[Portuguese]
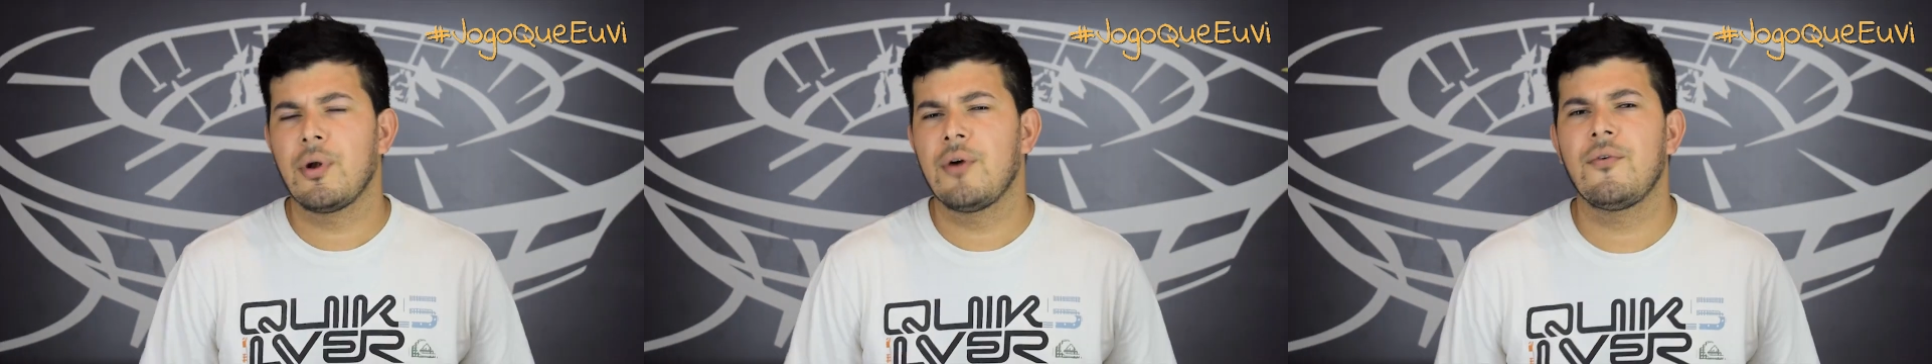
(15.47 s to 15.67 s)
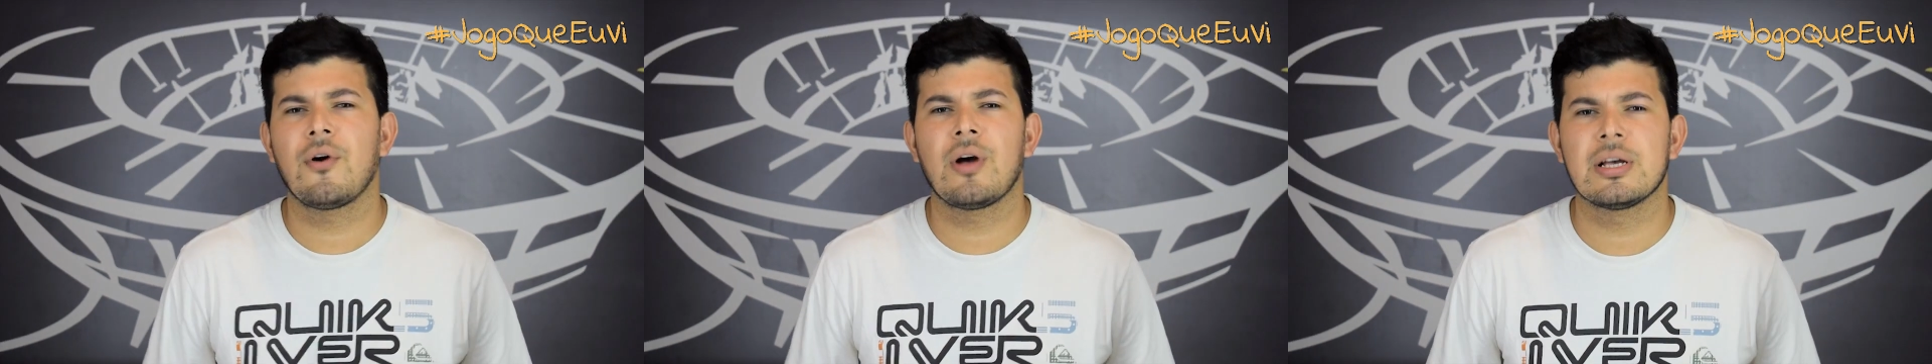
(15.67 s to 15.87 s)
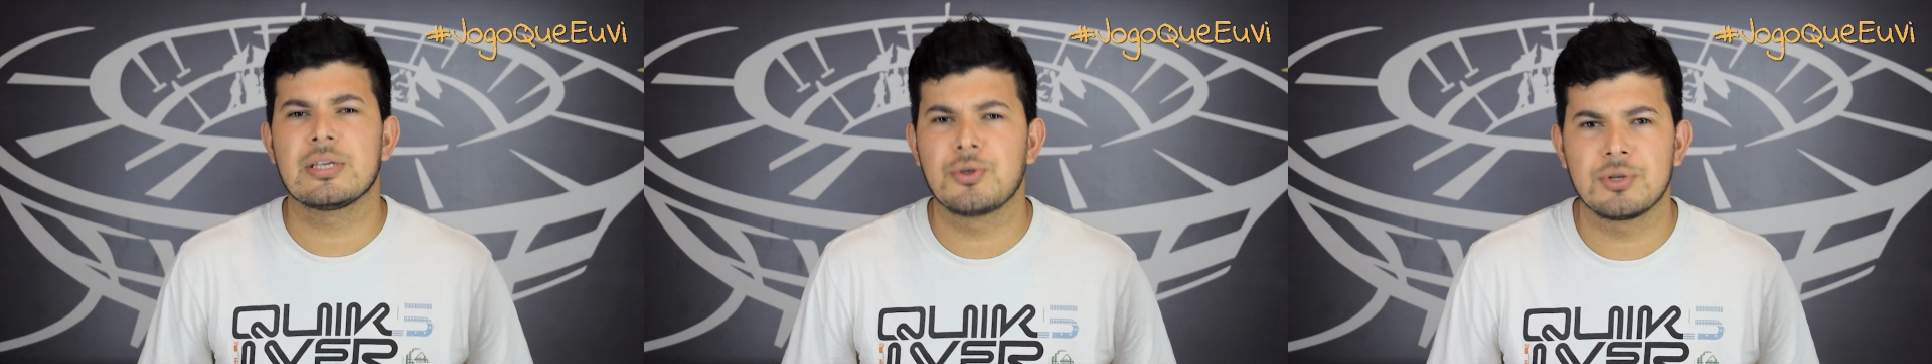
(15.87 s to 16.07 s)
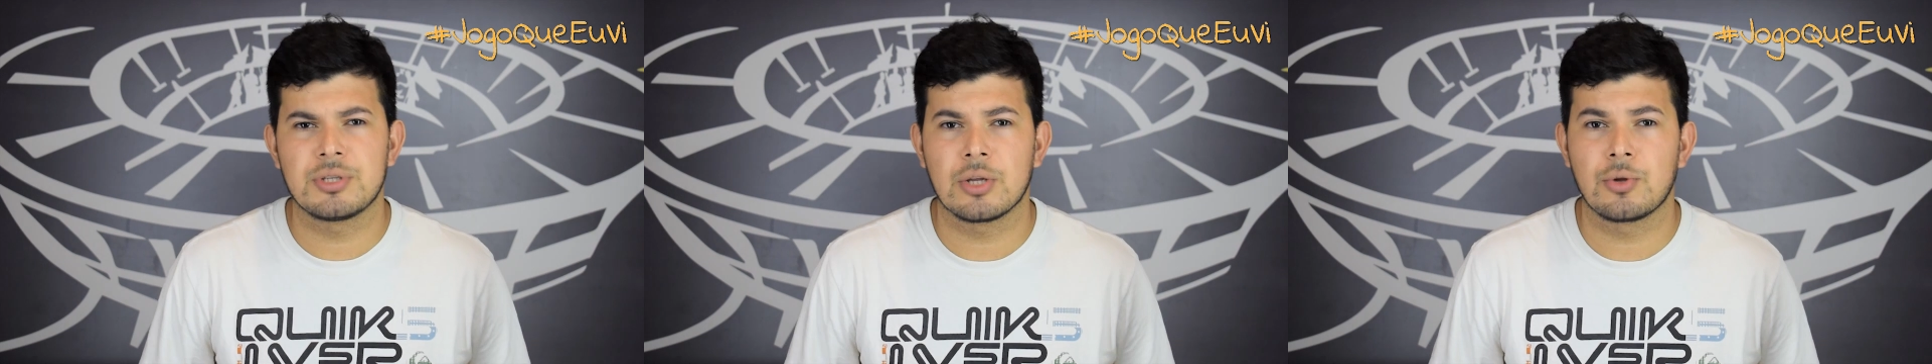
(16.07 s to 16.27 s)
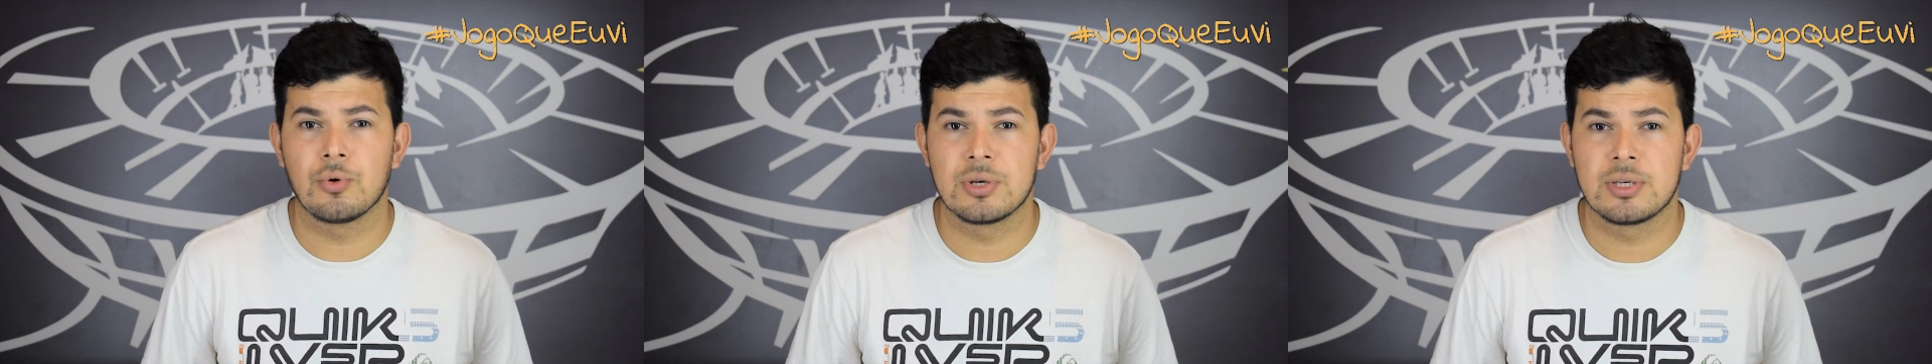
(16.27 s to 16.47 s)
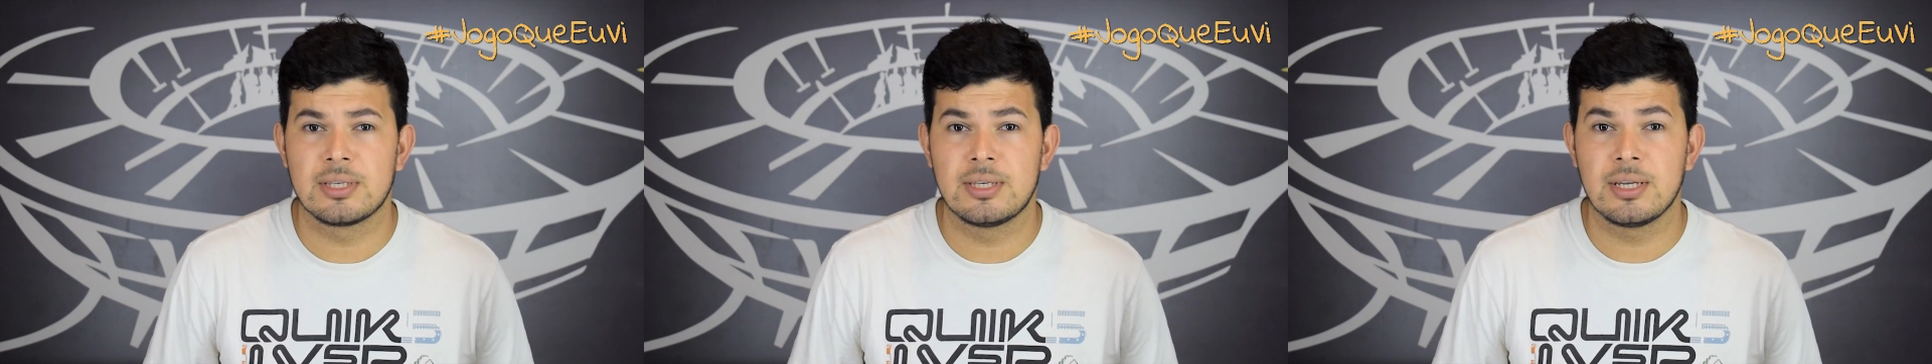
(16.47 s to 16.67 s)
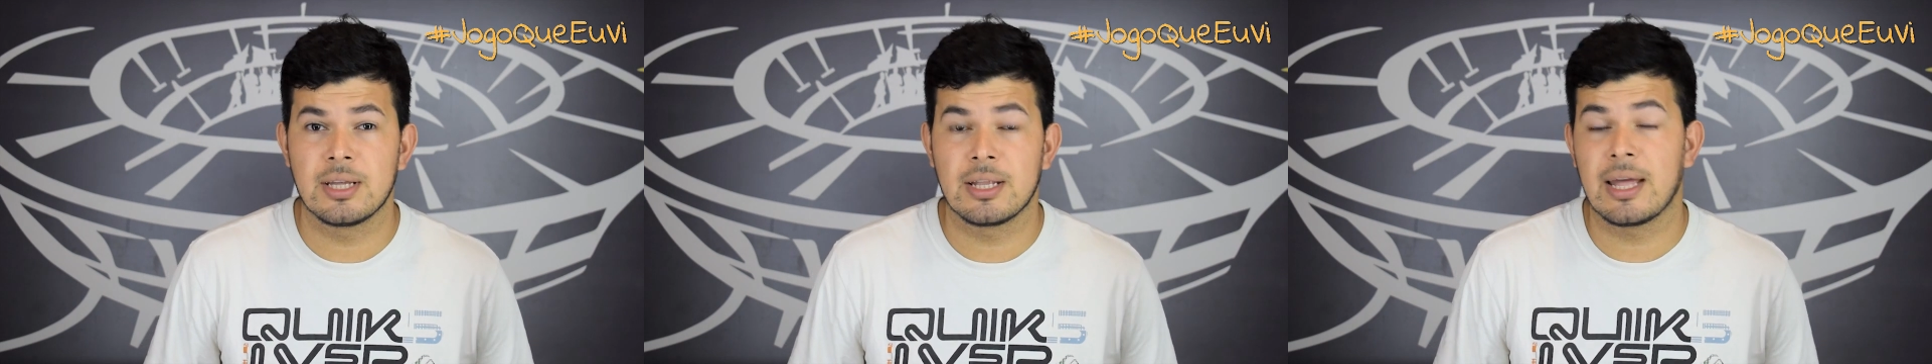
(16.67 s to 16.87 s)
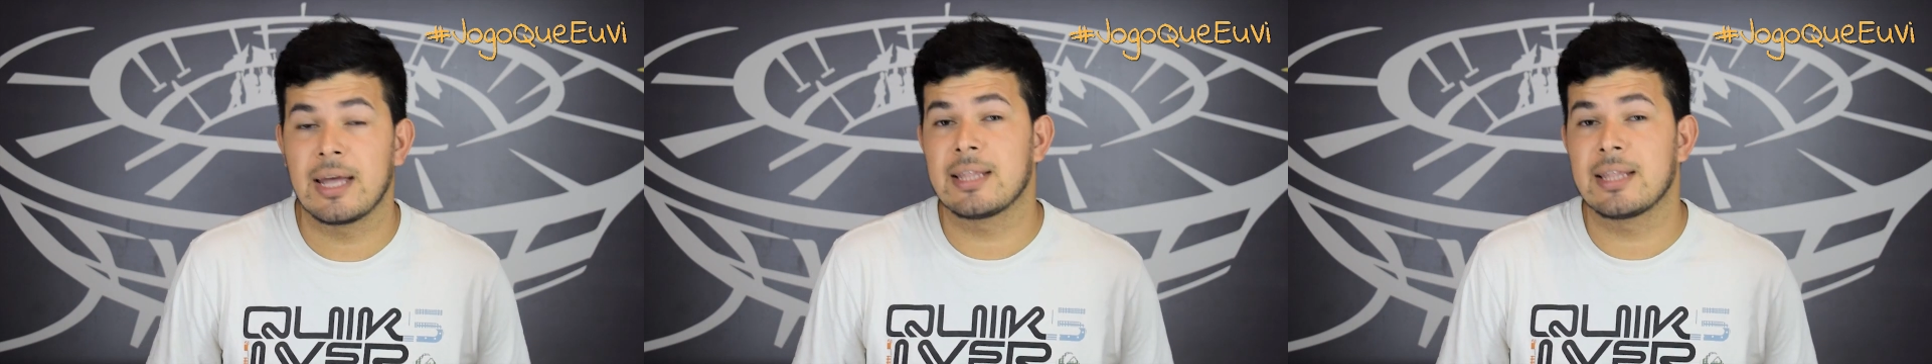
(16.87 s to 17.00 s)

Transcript: Provocações da torcida na